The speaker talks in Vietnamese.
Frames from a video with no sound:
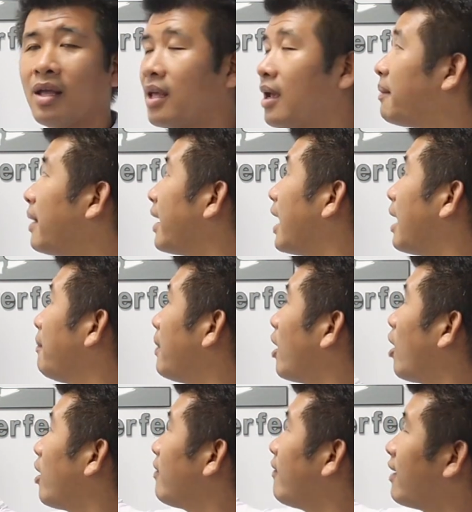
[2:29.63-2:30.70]
Nhưng mà nếu mà
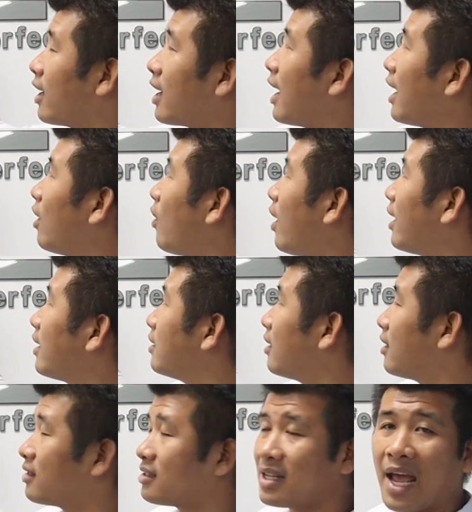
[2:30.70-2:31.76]
nói về các cái loại
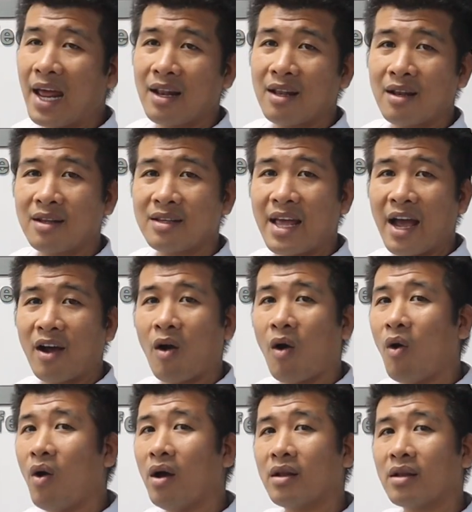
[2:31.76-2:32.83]
sàn giả
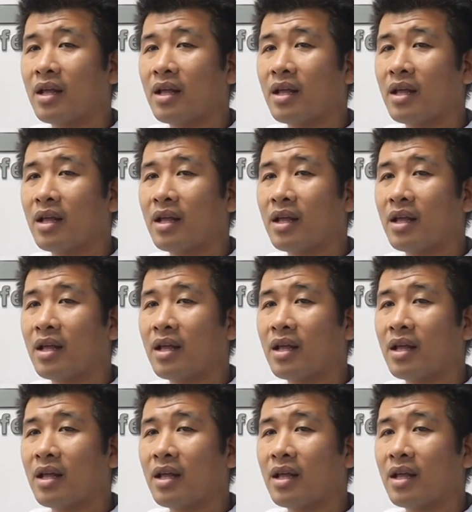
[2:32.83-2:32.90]
gỗ